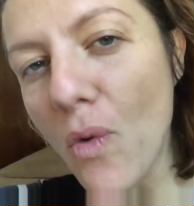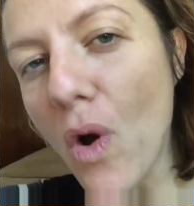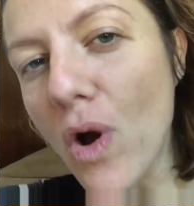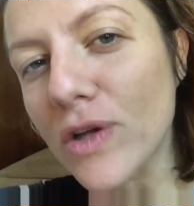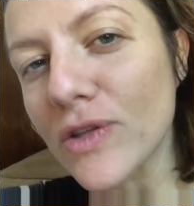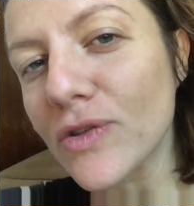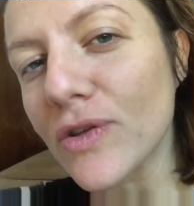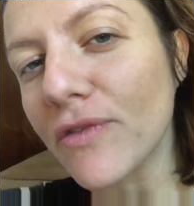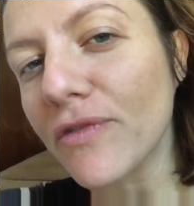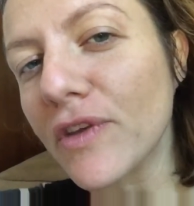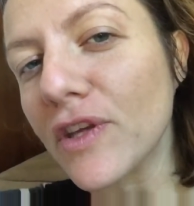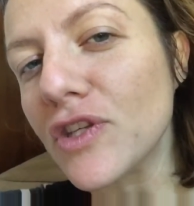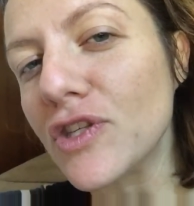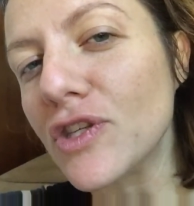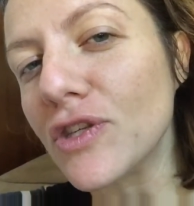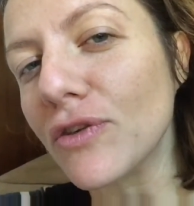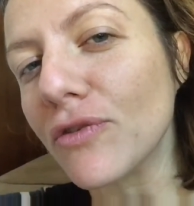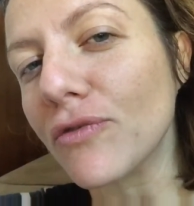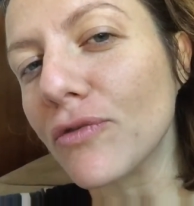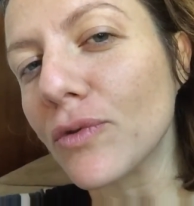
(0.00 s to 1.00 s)
ócio
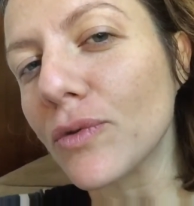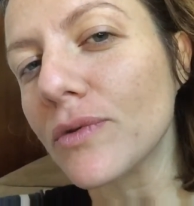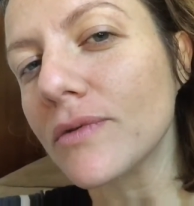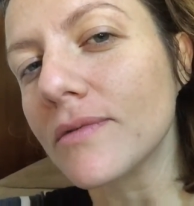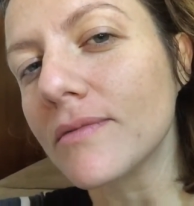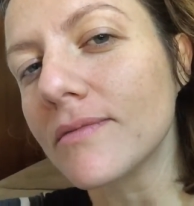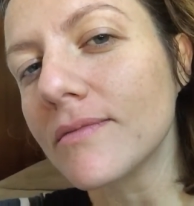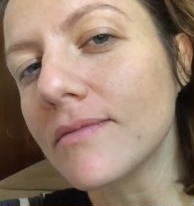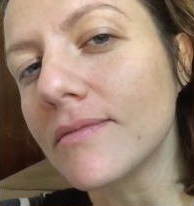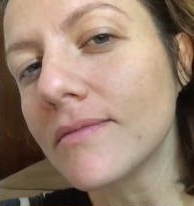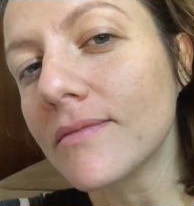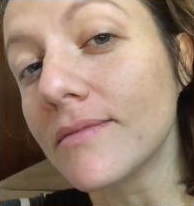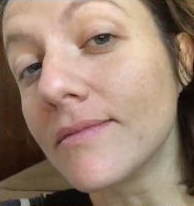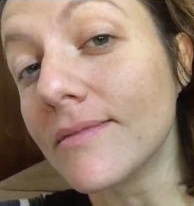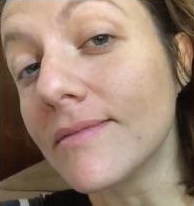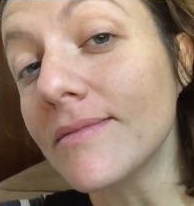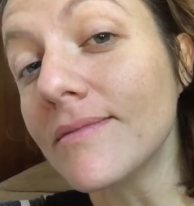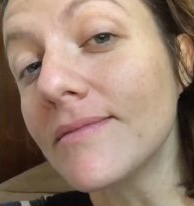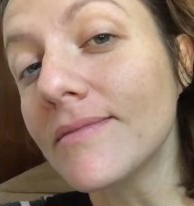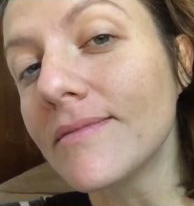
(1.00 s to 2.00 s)
afetivo?
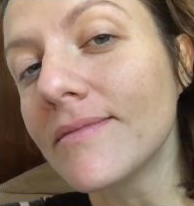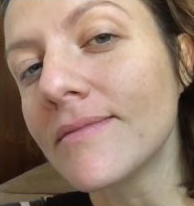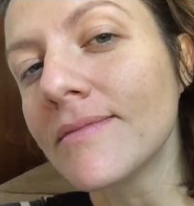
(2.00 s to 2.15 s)
Hum?